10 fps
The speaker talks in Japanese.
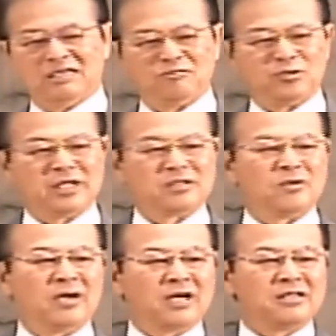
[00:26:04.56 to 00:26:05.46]
ボンネット
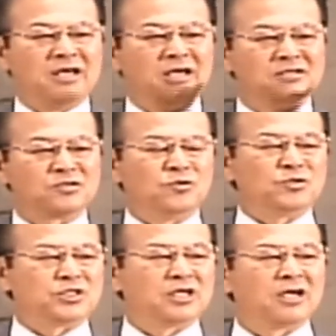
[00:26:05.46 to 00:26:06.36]
を開けて、そ
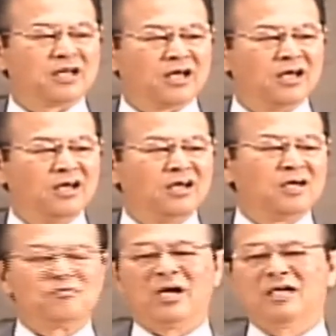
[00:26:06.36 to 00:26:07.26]
うしたらね、
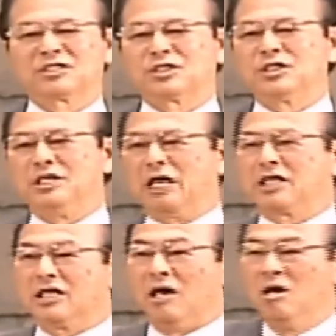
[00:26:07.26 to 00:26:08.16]
やっぱ熱い熱
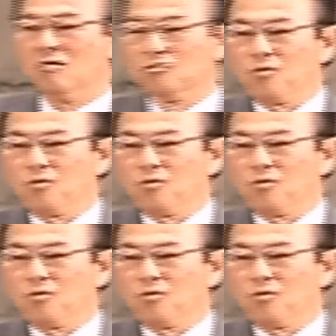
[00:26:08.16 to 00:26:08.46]
気が、う